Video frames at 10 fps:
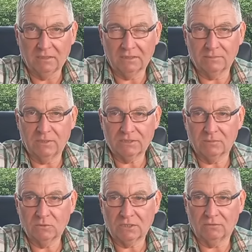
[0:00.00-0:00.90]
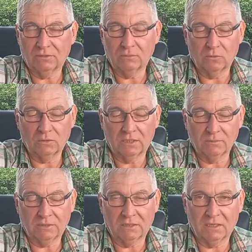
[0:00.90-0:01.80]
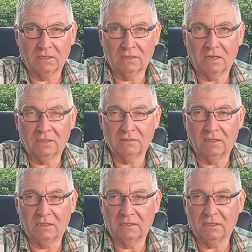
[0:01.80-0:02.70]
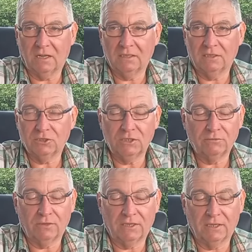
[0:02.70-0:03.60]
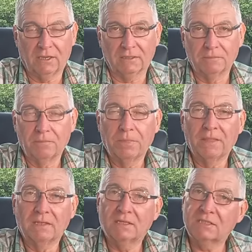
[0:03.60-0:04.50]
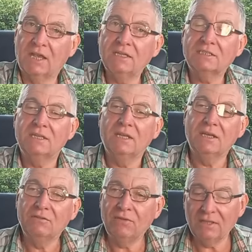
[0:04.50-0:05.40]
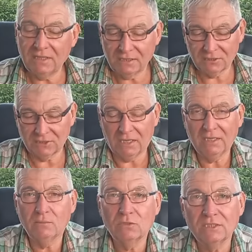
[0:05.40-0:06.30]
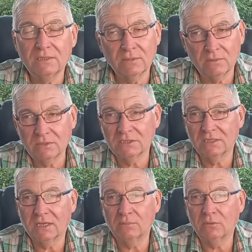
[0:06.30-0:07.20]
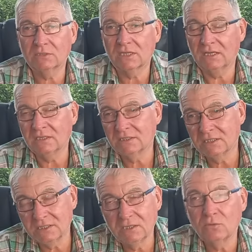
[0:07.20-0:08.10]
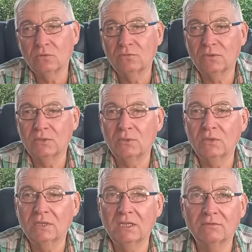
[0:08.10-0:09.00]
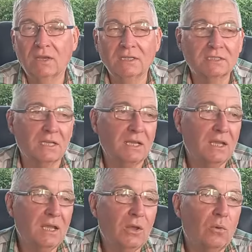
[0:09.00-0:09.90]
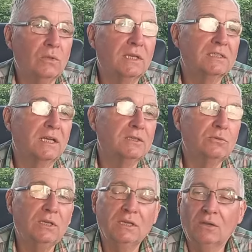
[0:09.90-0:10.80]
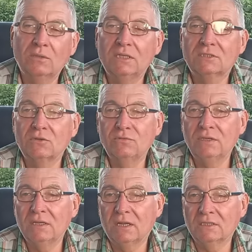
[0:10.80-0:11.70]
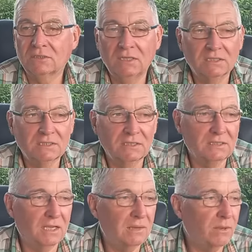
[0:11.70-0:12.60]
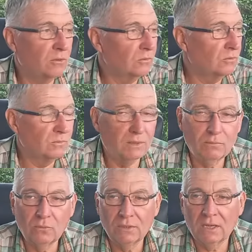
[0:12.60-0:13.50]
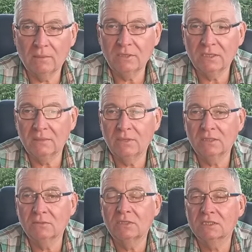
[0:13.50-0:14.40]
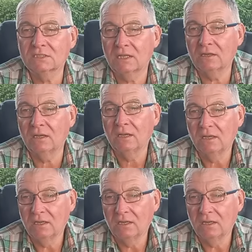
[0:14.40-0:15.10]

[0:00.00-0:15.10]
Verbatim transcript: das Messer muss auf dem Grund, damit er einen geraden, eine gerade Schnittfläche hat. Das heißt, wenn ich schneide, muss ich immer ein bisschen gebückt sein. Das ist nicht gut für den Rücken, ich weiß. Und deshalb tue ich auch nicht so viel. Also jetzt äh, einmal rund um den Pool, da habe ich gemäht und jetzt da